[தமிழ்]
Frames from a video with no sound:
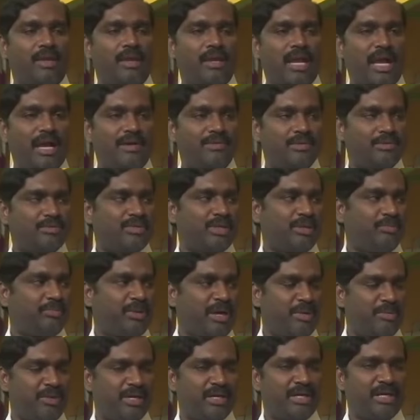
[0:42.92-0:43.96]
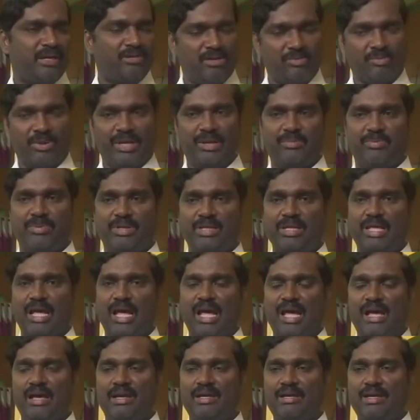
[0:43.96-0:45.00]
காவல்துறை பாமகவுக்கு
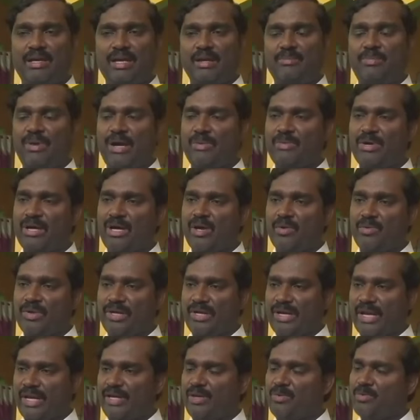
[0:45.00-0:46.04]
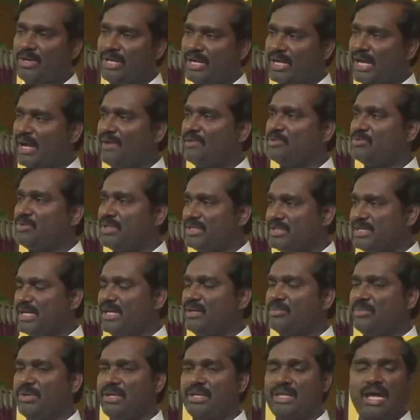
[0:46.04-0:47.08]
பயப்படுதான் இல்ல பாமகவுடைய கைக்கூலிய காவல்துறை
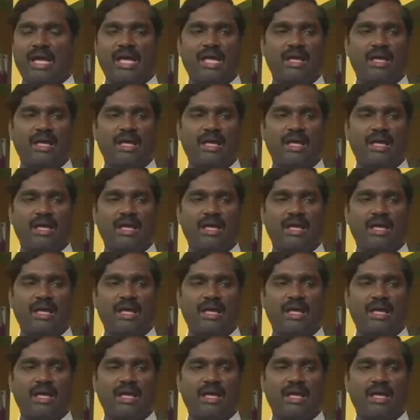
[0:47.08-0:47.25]
செயல்படுதா